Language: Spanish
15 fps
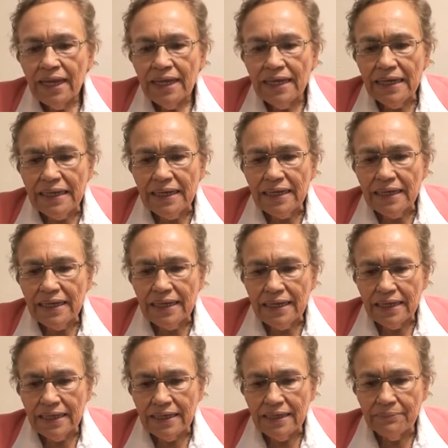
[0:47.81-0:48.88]
Y,
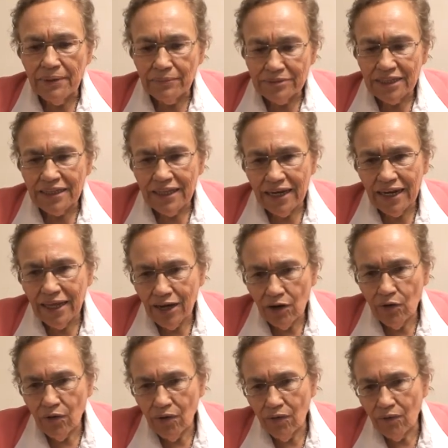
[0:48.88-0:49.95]
y vamos a
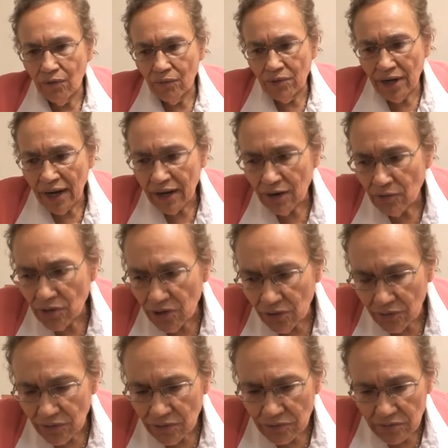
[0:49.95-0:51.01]
tener una
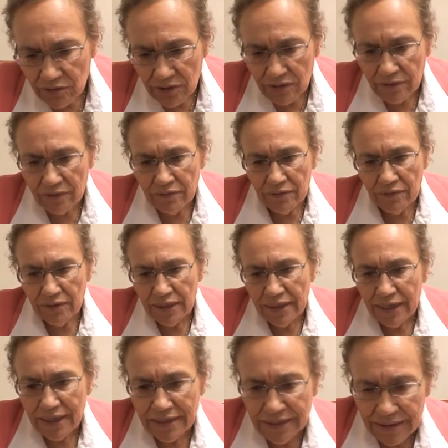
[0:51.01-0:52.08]
reunión
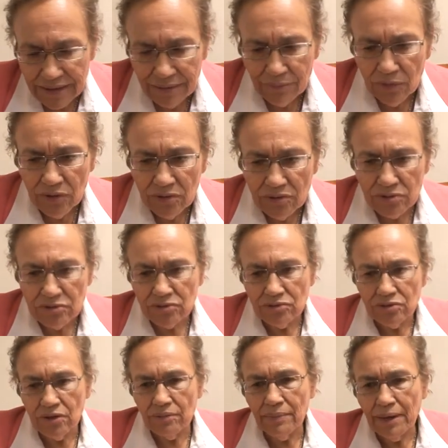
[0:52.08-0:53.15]
que las hacemos
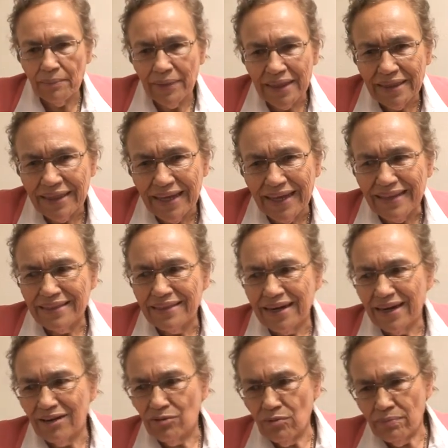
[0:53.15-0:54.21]
normalmente
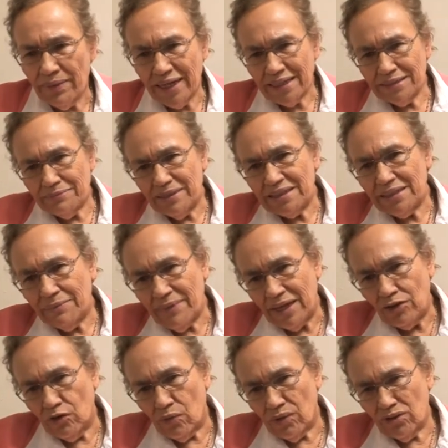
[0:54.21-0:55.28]
entre un mes, mes y
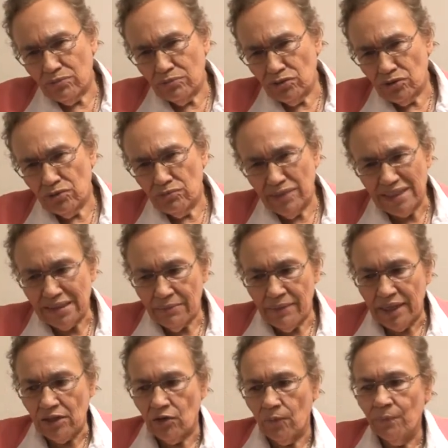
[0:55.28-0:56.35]
medio, cuando mucho, mes y
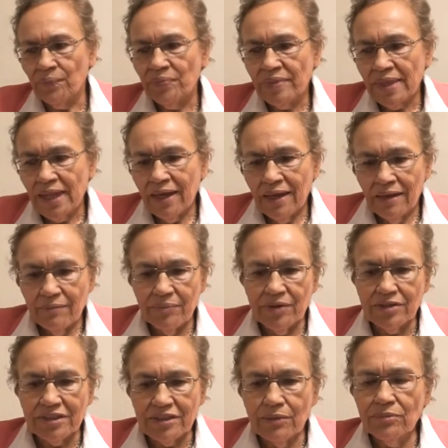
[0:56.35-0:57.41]
medio.
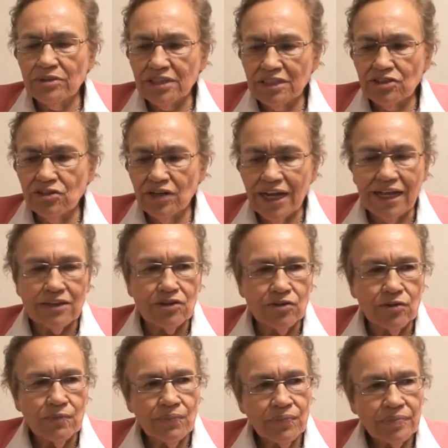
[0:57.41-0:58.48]
Pero estamos
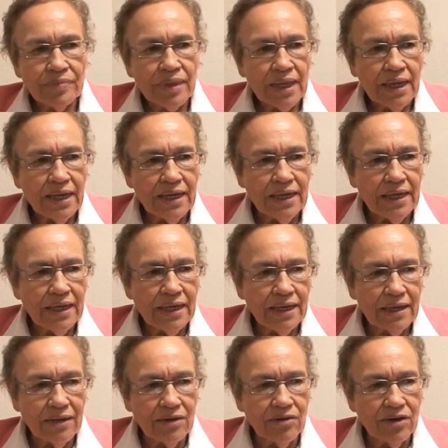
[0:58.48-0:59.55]
sesionando
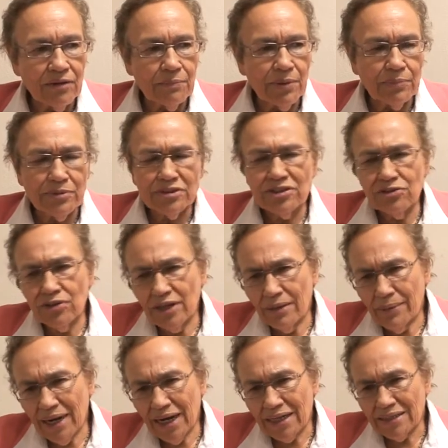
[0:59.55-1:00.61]
eh, con el propósito de
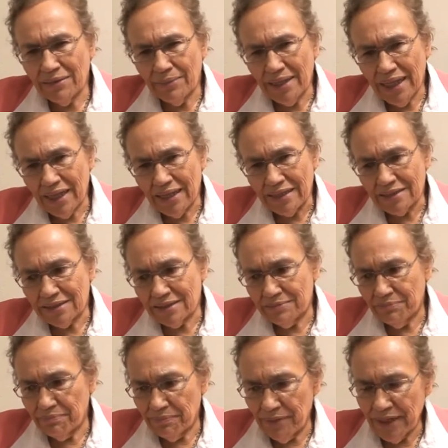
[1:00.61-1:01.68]
llevar actividades.